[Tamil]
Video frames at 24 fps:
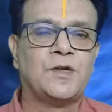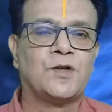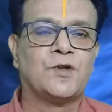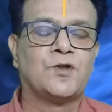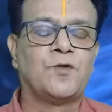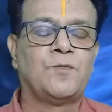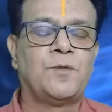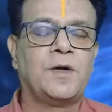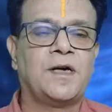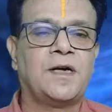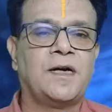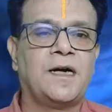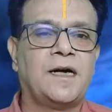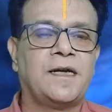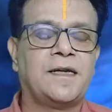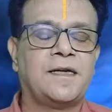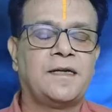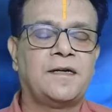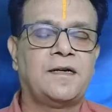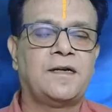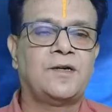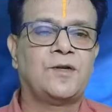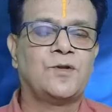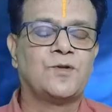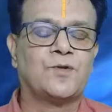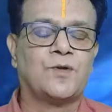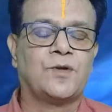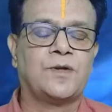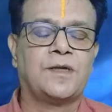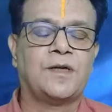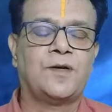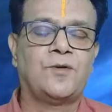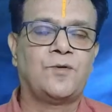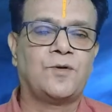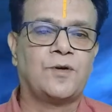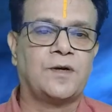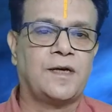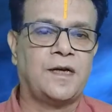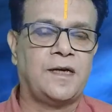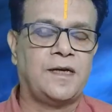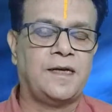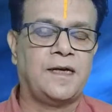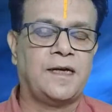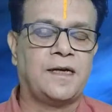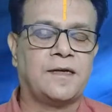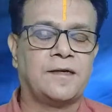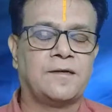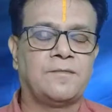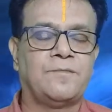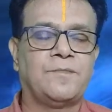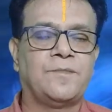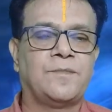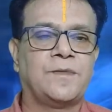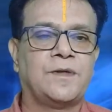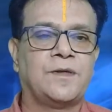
சுபகாரியங்கள்னு சொன்னால் ஒரு கல்யாணம்